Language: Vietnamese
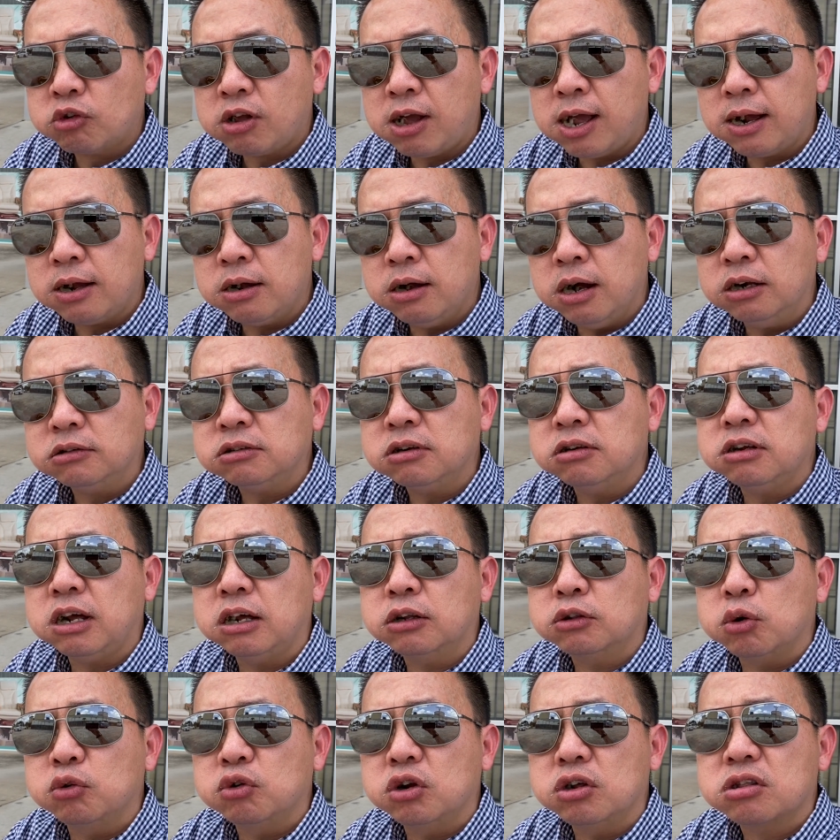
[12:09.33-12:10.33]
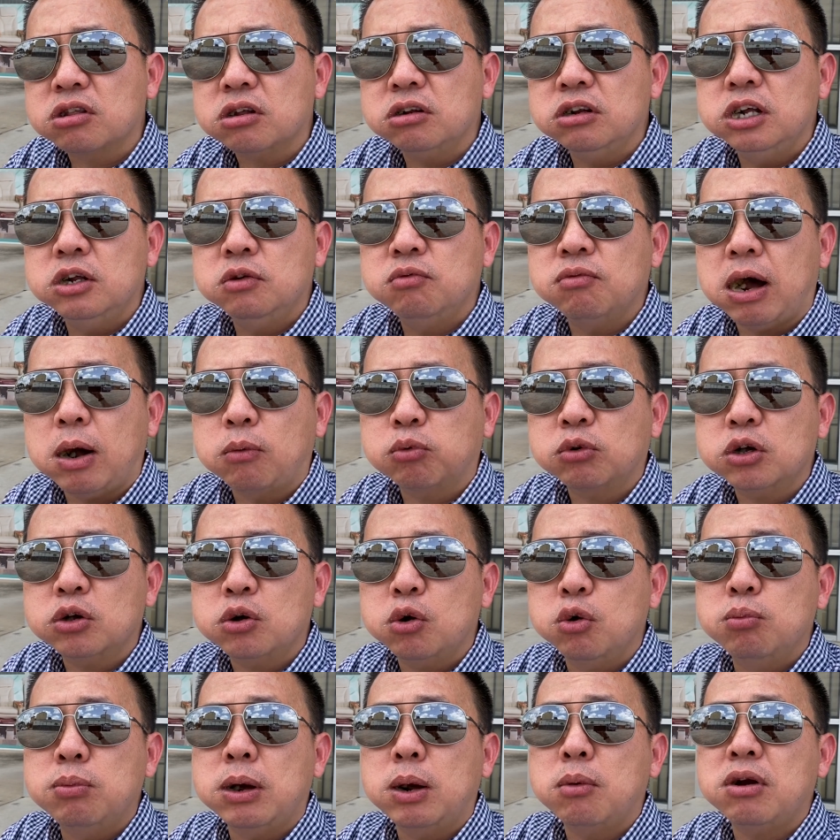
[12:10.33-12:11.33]
hết cái này tôi này sẽ đi vào cái khu
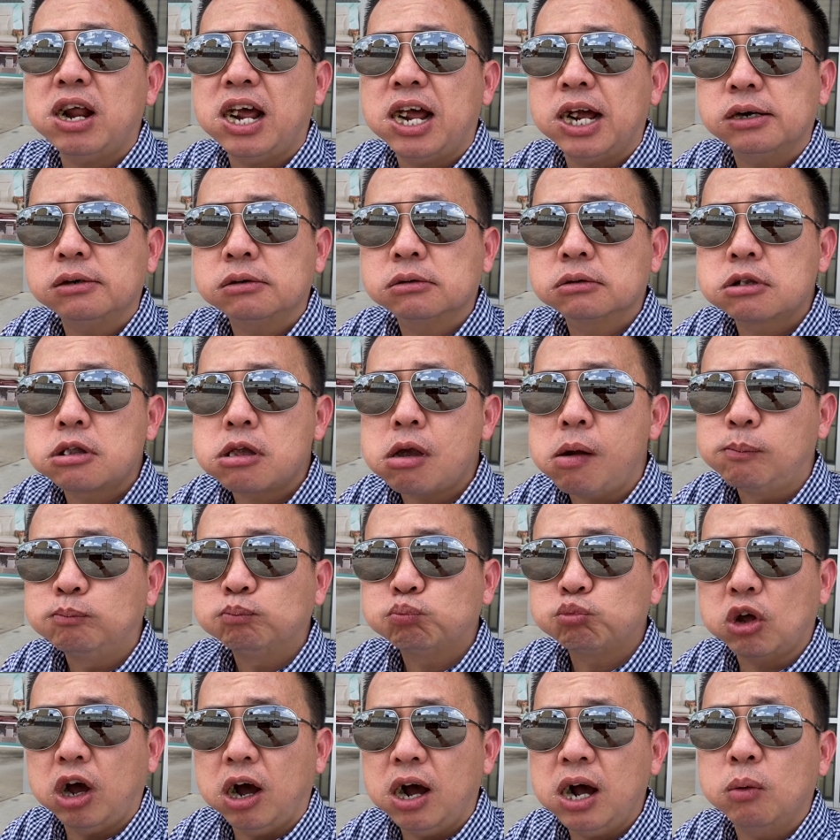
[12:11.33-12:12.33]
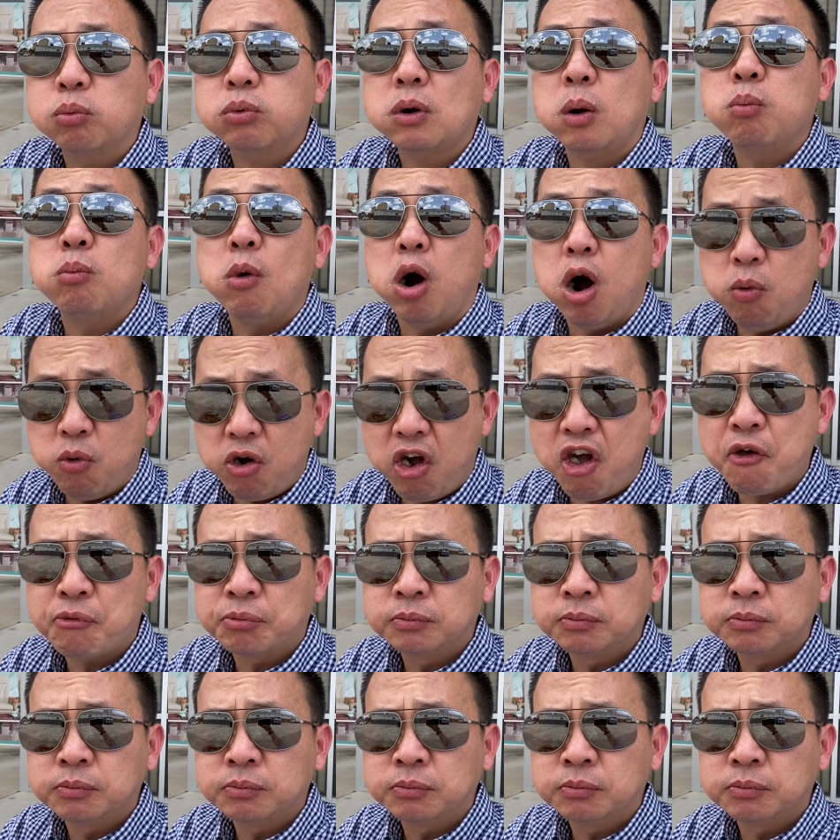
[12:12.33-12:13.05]
Bevle chợ Hồng Kông 4 á